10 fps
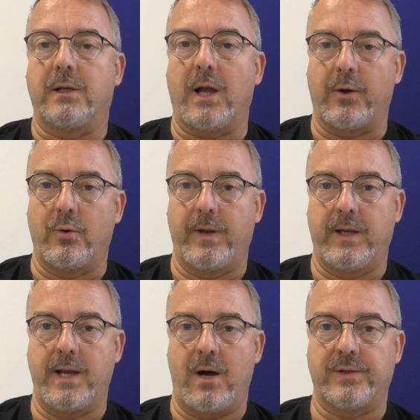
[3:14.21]
Darüber
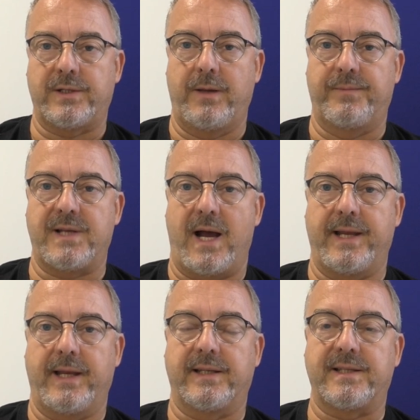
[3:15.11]
hinaus gibt es
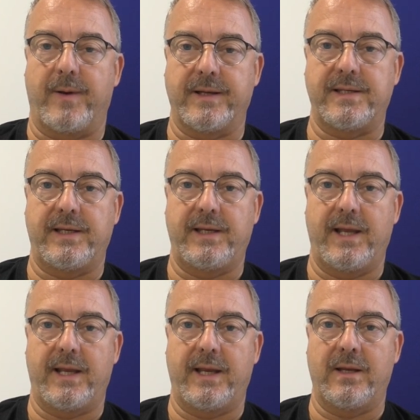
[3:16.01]
einen
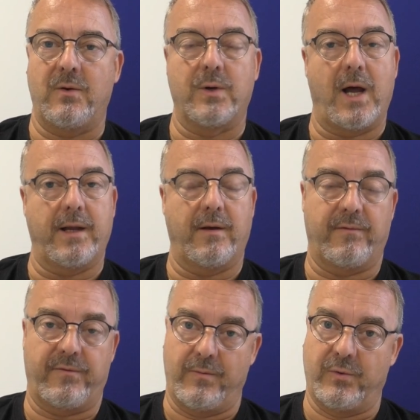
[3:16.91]
20-Jährigen und einen
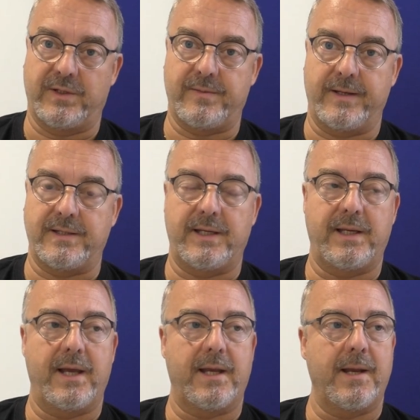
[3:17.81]

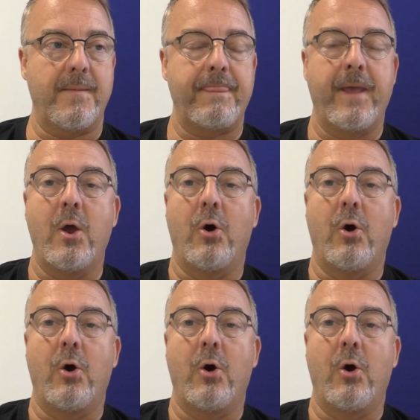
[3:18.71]
25-Jährigen